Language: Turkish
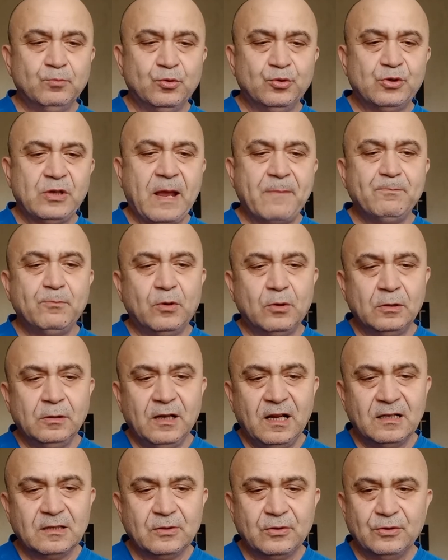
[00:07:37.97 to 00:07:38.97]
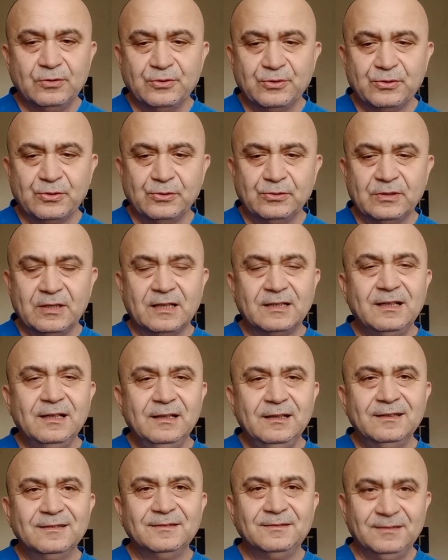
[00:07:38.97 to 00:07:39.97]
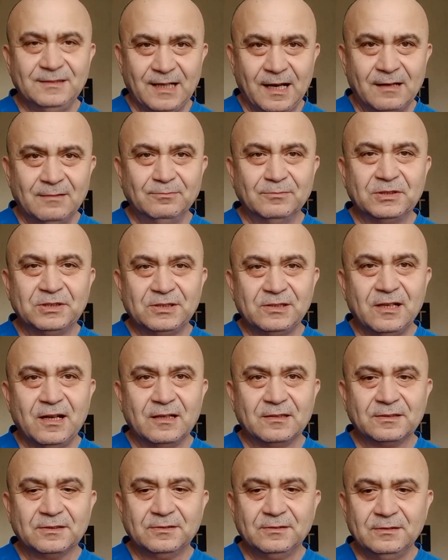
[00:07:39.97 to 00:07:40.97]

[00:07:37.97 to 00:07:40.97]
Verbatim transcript: bu semboller konusunda da yapmışlar.